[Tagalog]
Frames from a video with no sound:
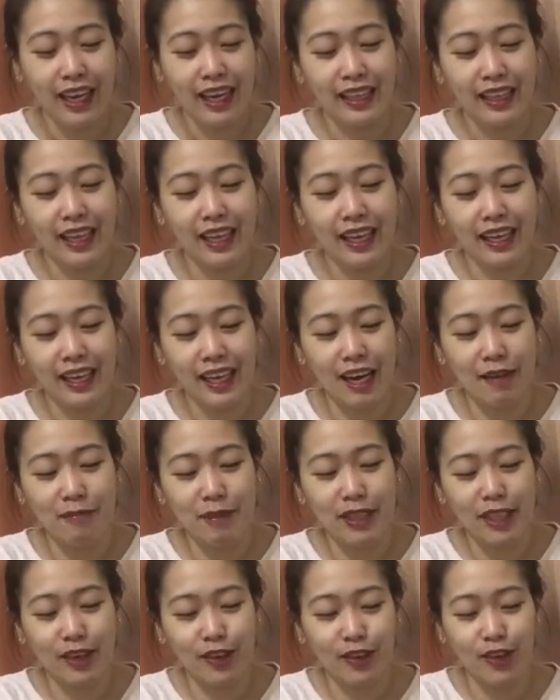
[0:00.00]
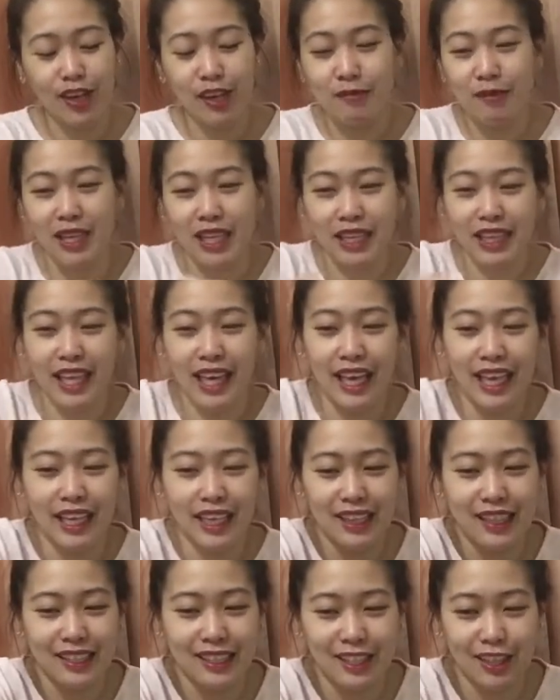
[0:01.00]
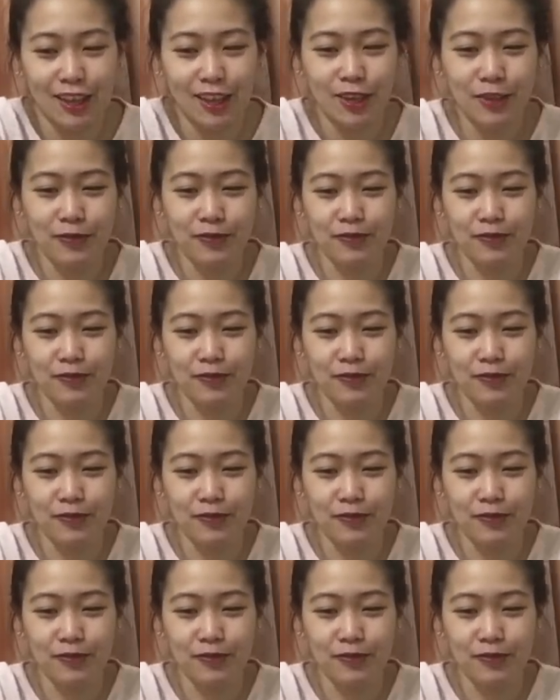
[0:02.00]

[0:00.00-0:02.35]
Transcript: nahirapan akong gamitin so